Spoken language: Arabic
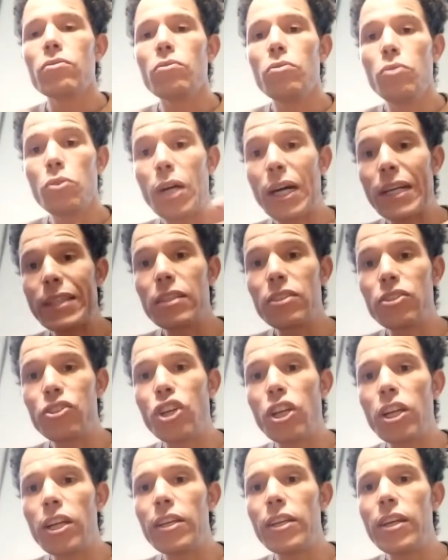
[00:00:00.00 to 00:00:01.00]
وغادي
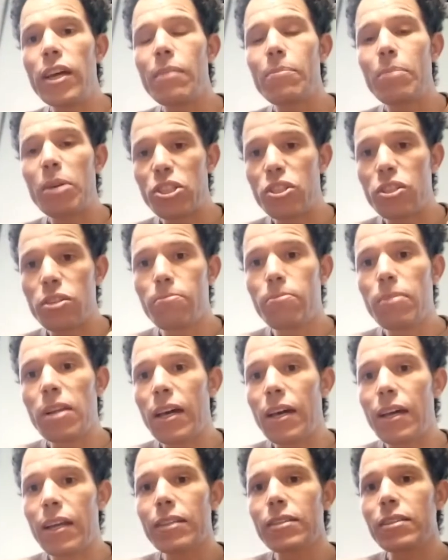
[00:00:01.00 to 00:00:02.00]
تجي لهنايا باش
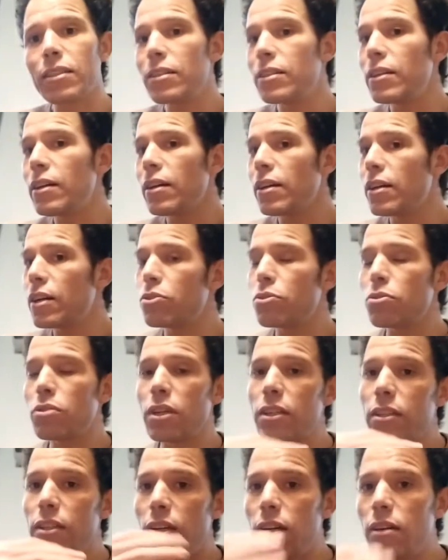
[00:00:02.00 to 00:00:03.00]
تكمل قرايتك هنا هادو
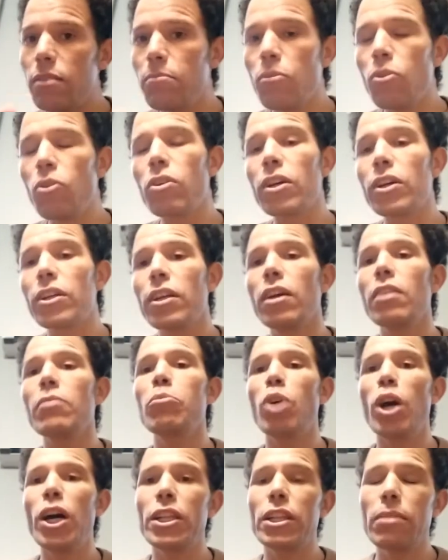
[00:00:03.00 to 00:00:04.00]
كيدعموك هنايا
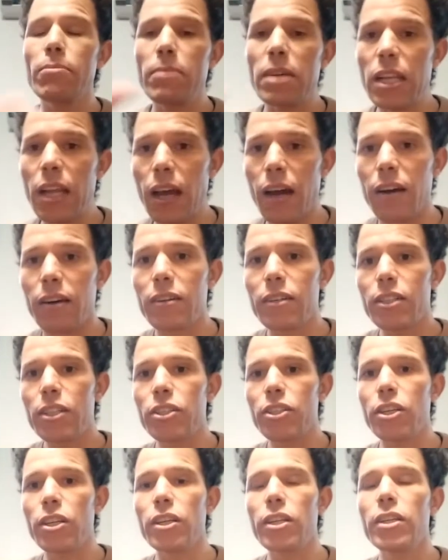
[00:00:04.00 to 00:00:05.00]
بواحد المنحه
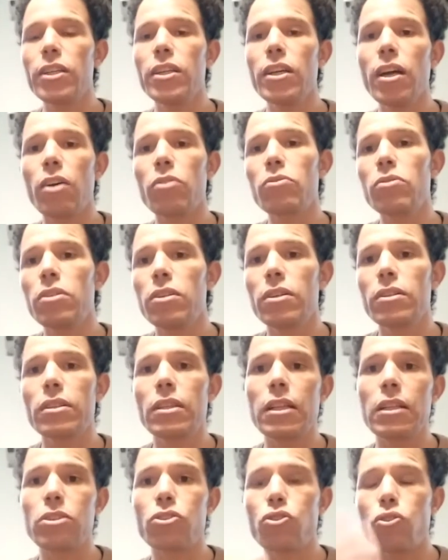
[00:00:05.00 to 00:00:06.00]
شهريه ولا
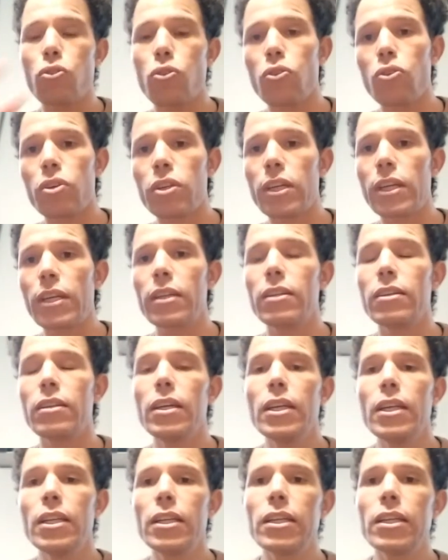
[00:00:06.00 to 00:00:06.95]
3 شهور كاين